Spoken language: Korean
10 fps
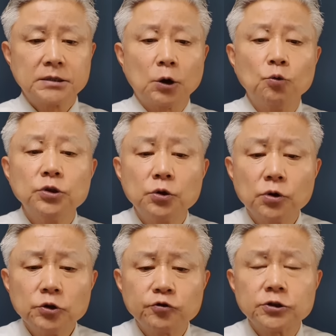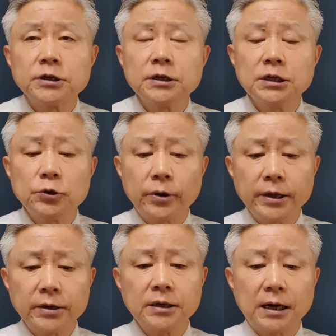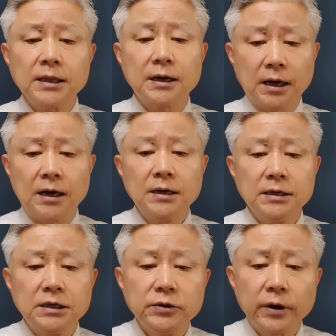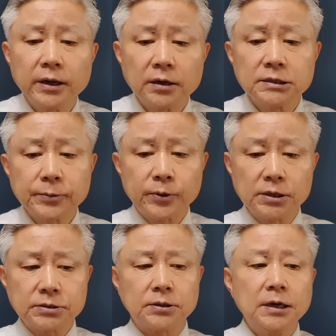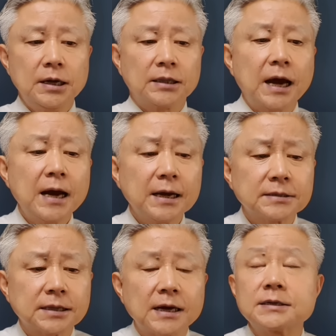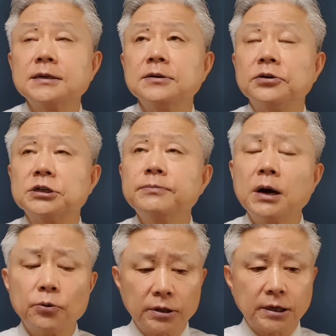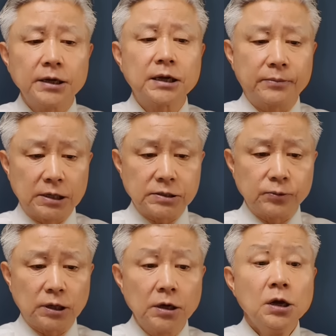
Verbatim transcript: 자, 운동권 출신인 이화영의 아내가 이화영을 접견해서 당에서 당신을 의심하고 있다 이렇게 말했습니다.